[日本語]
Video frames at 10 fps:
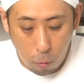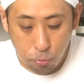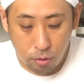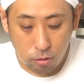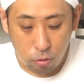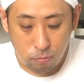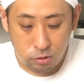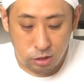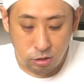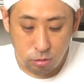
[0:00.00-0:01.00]
こんな鶏
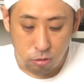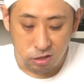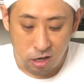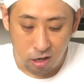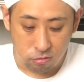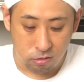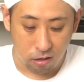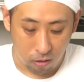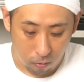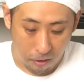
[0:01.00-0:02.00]
むねしっとり仕上がるん
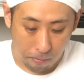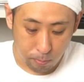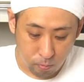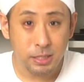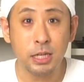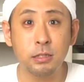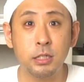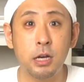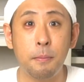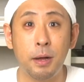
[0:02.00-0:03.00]
だっけこれパサつ
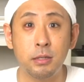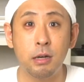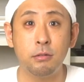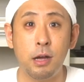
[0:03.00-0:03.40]
きが全く